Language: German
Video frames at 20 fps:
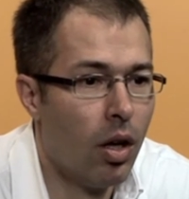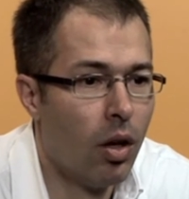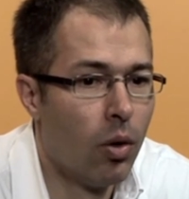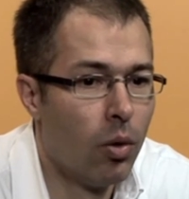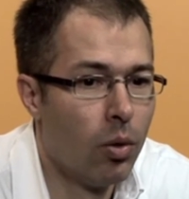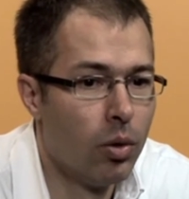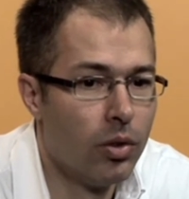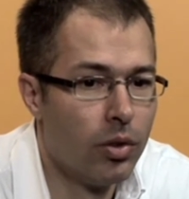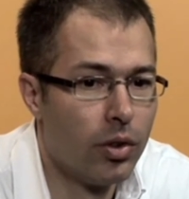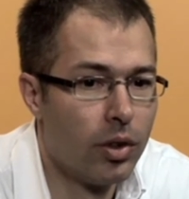
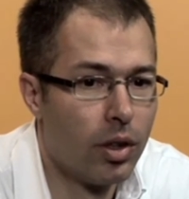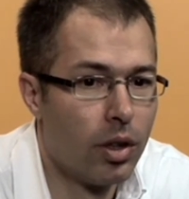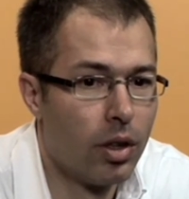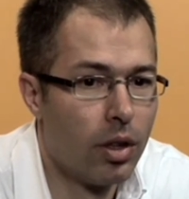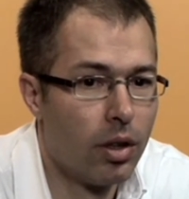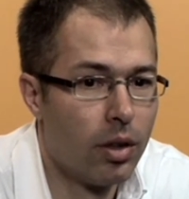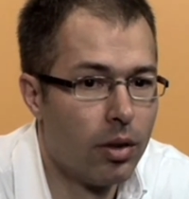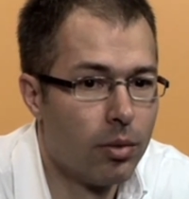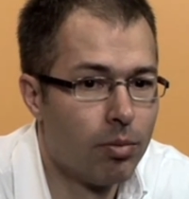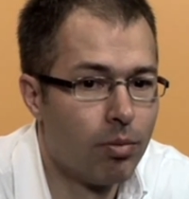
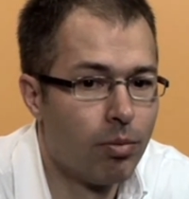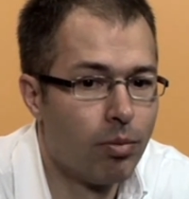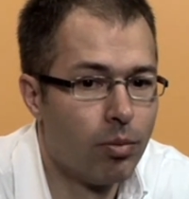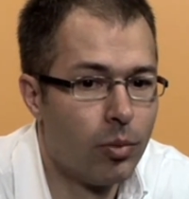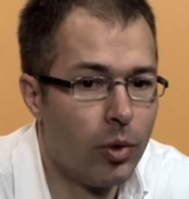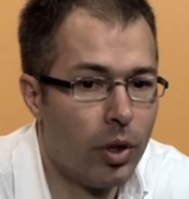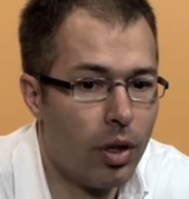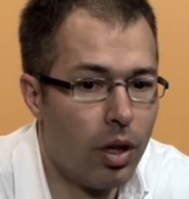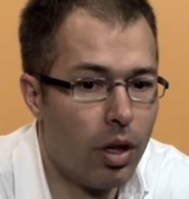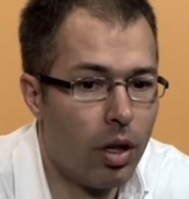unser
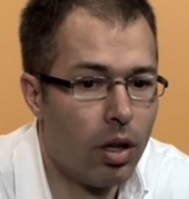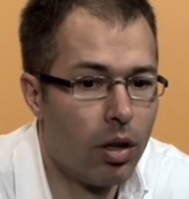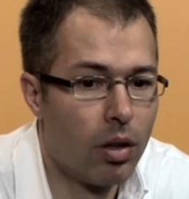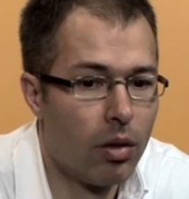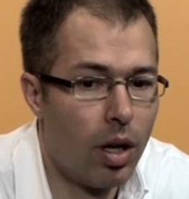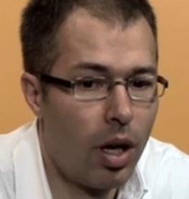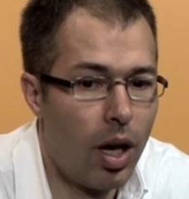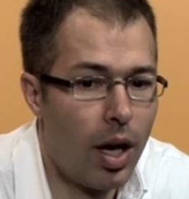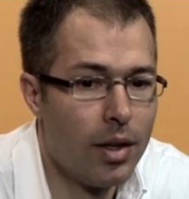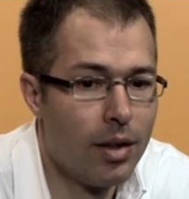ja,
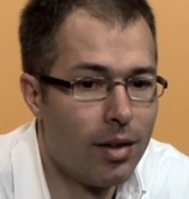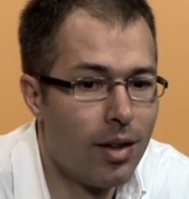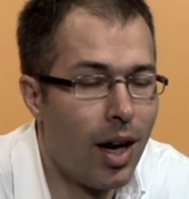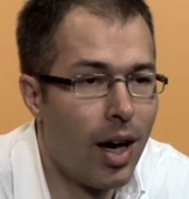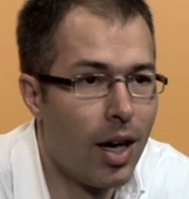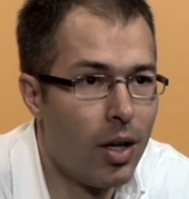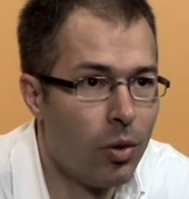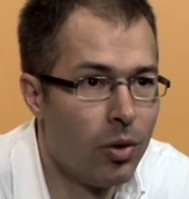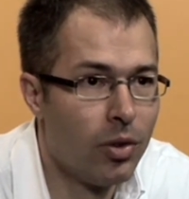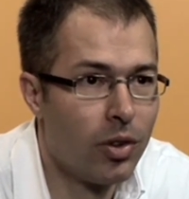ein
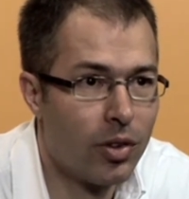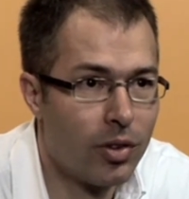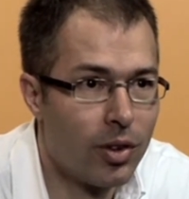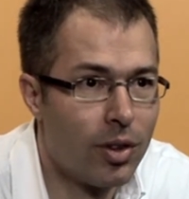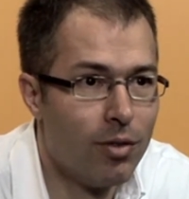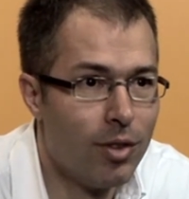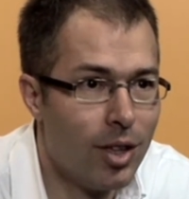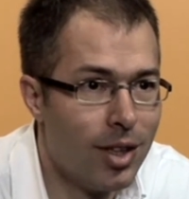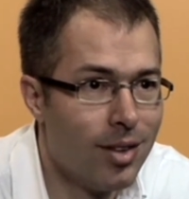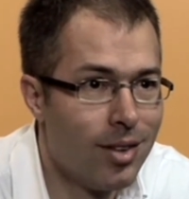Teil unseres
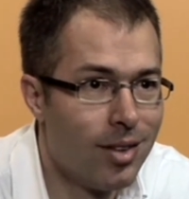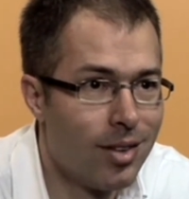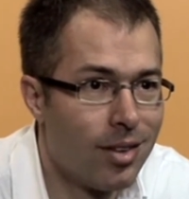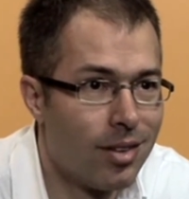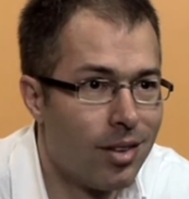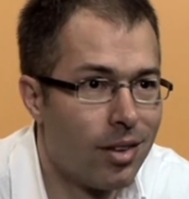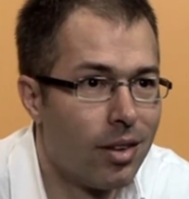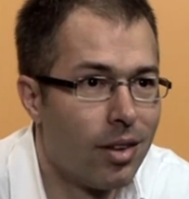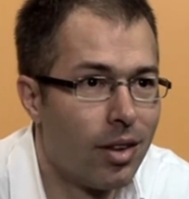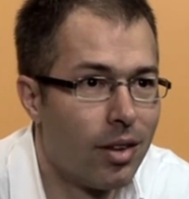
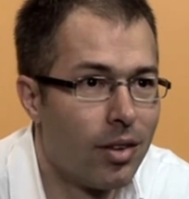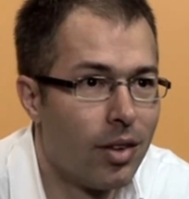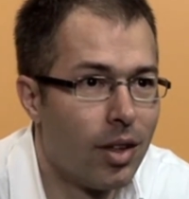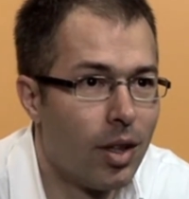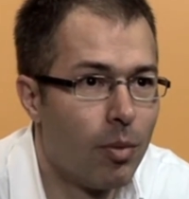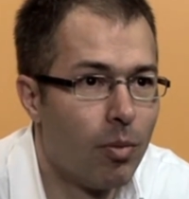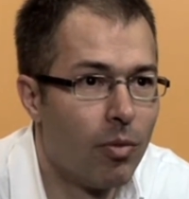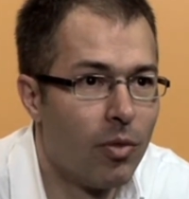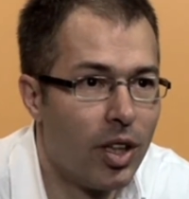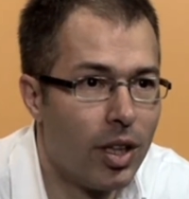Gewinns, dass
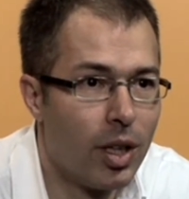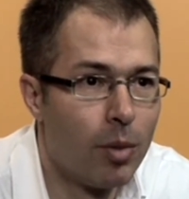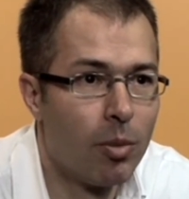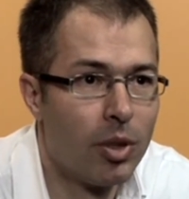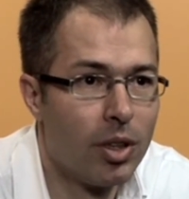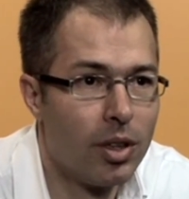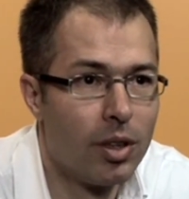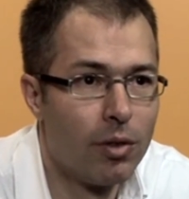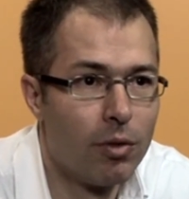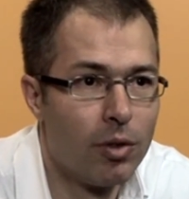eben wir
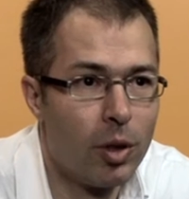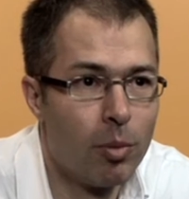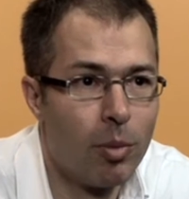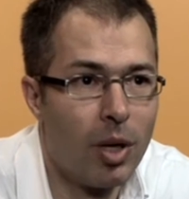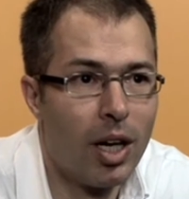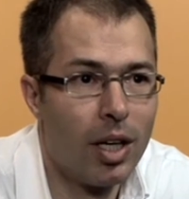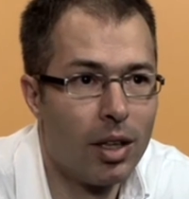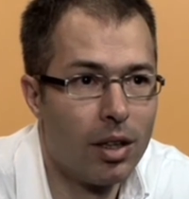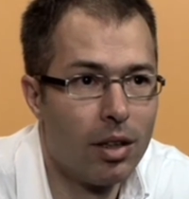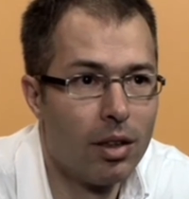jemanden in der
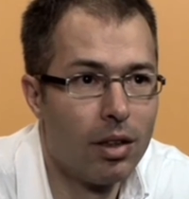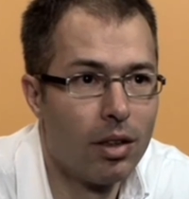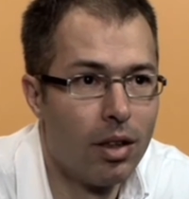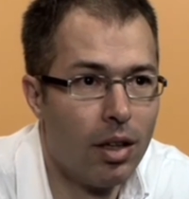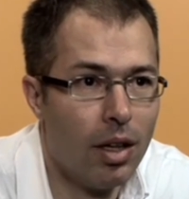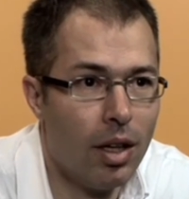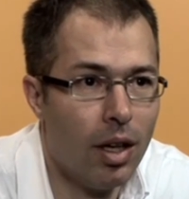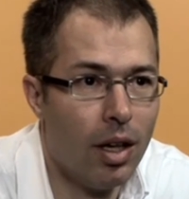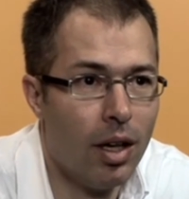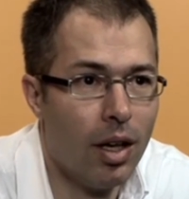Firma hatten,
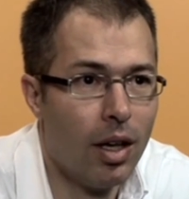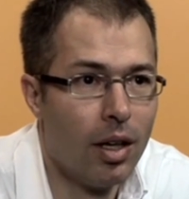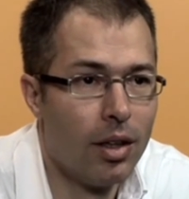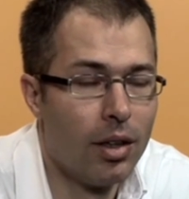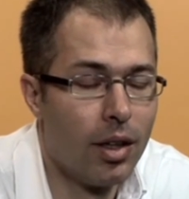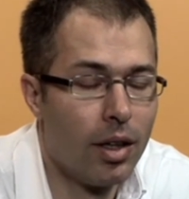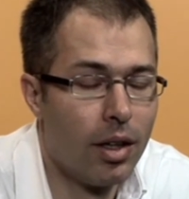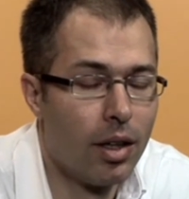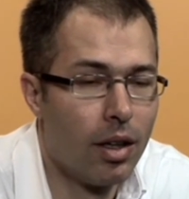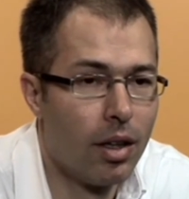
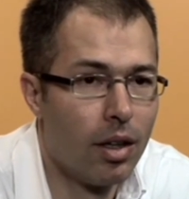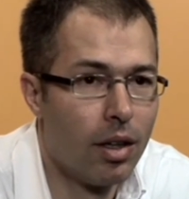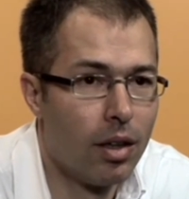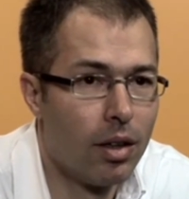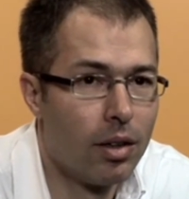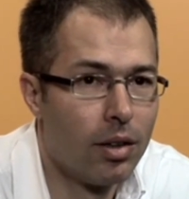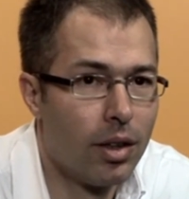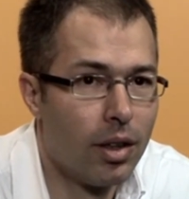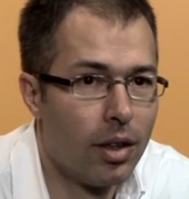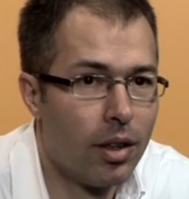
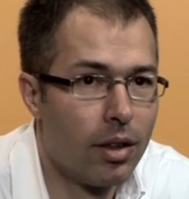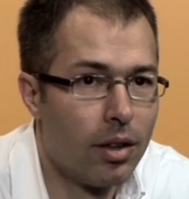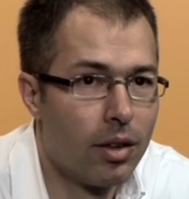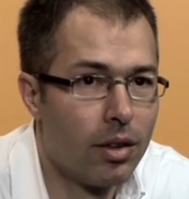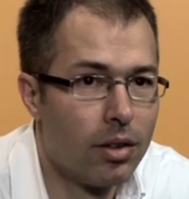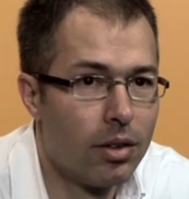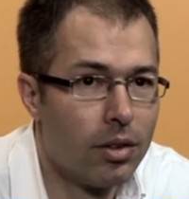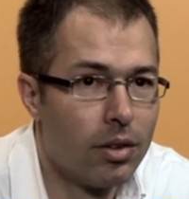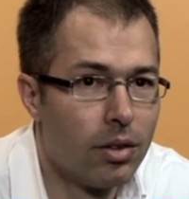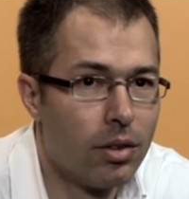der,
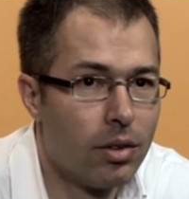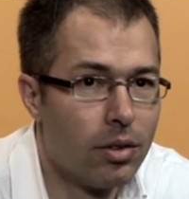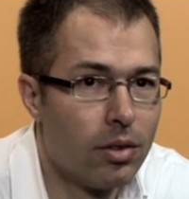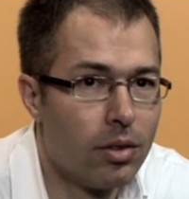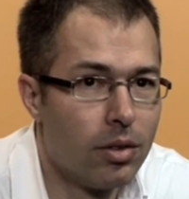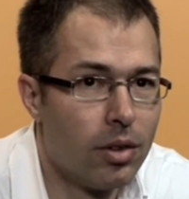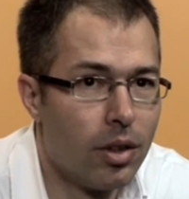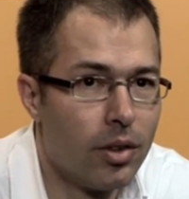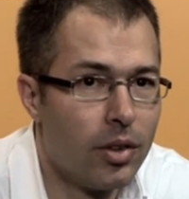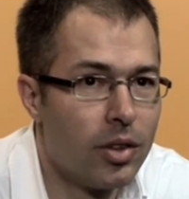der
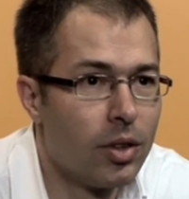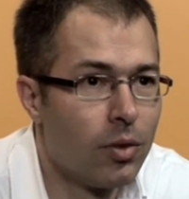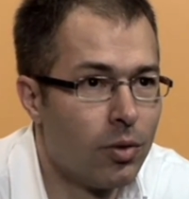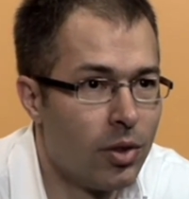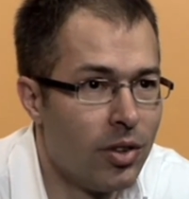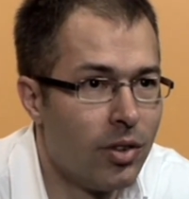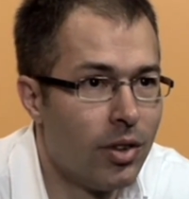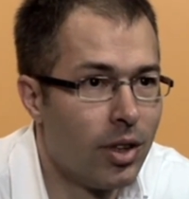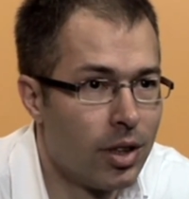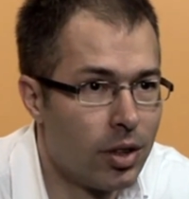äh, ja, sich auf
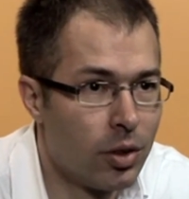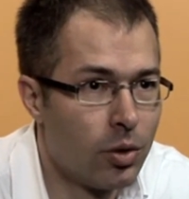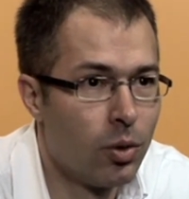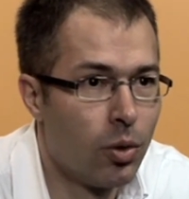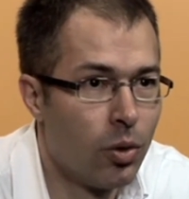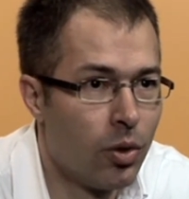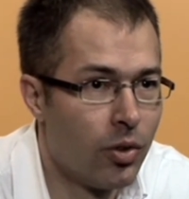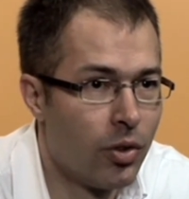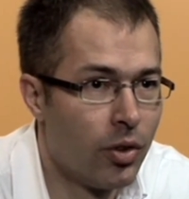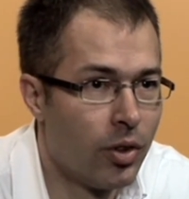diese Richtung
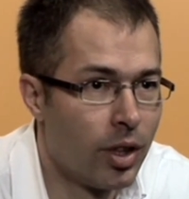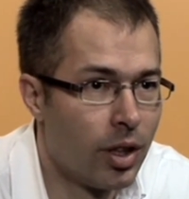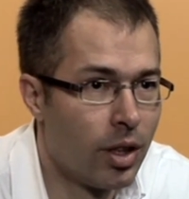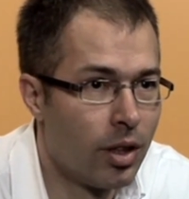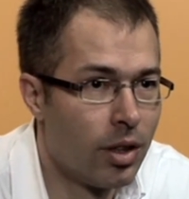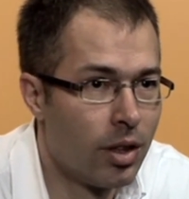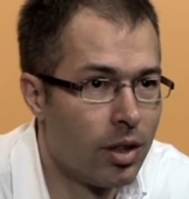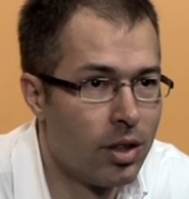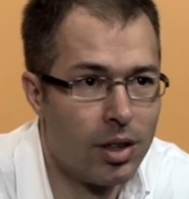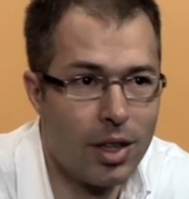konzentriert hat.